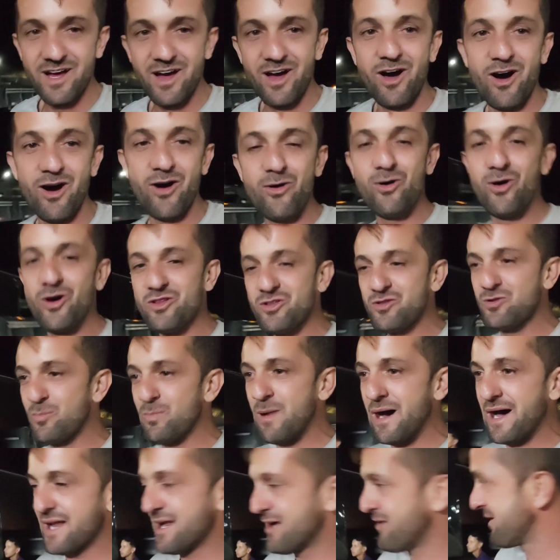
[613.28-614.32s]
Ó, o
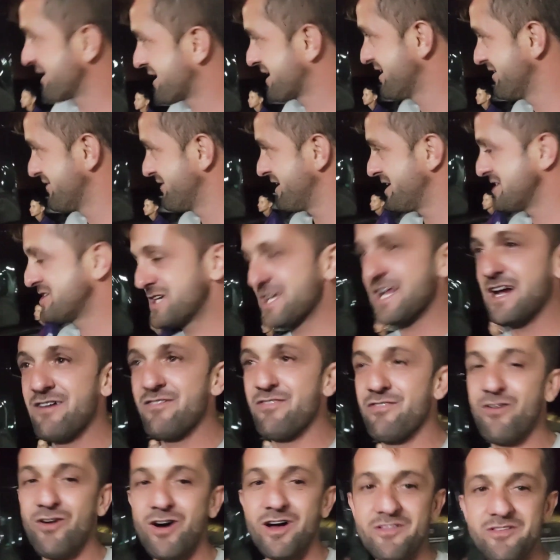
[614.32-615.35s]
tubarão aqui veio tirar
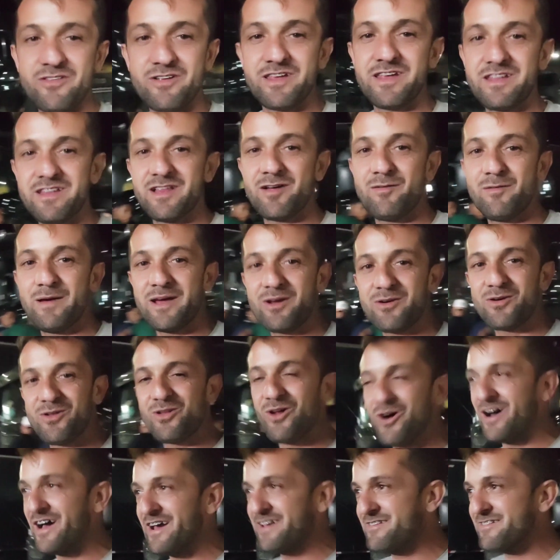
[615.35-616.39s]
foto aqui também com
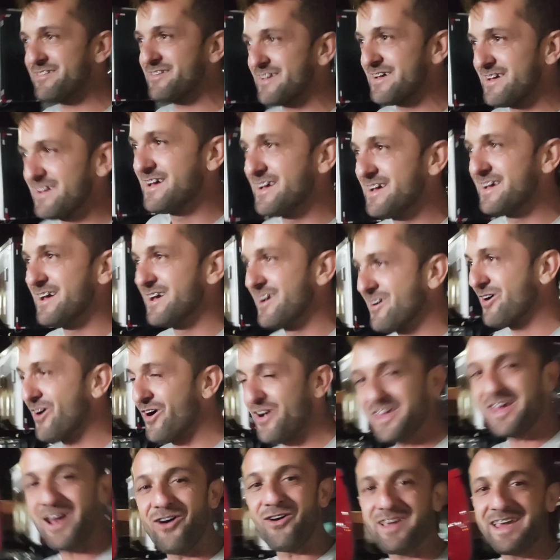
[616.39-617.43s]
nós. Qual
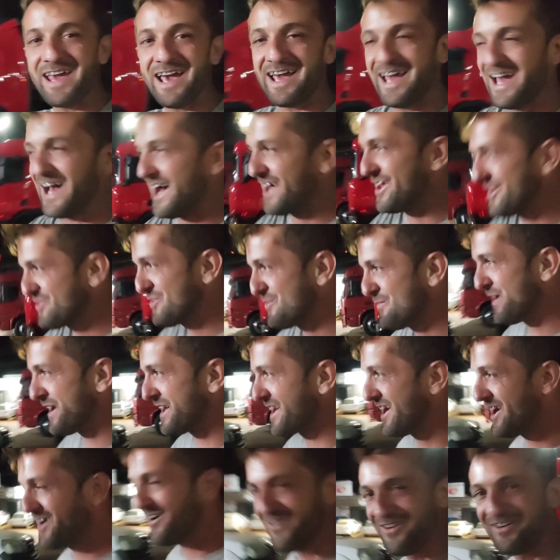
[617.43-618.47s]
que é o que é real do
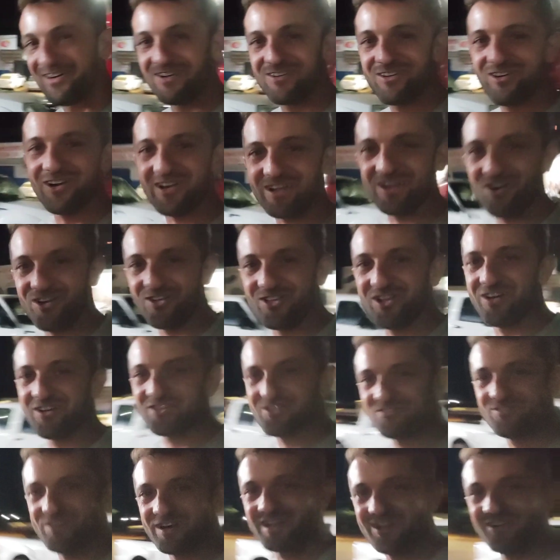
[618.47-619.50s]
tubarão? Qual que é o nome do
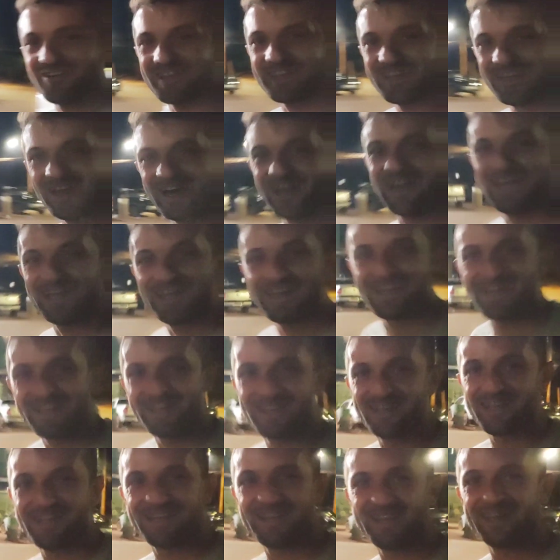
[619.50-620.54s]
tubarão aqui, ó?
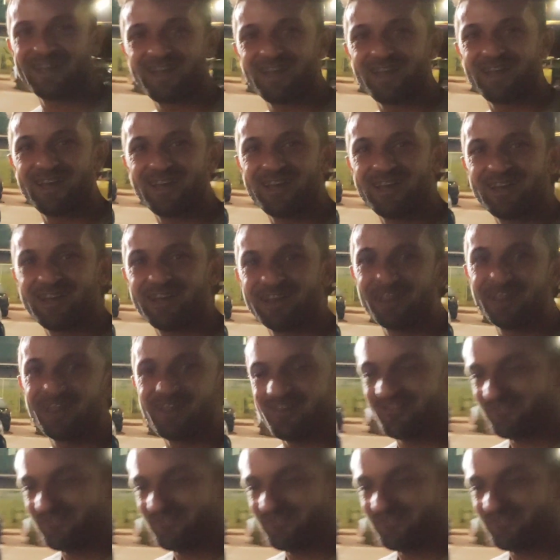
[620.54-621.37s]
QRA é, não tem não. Mano.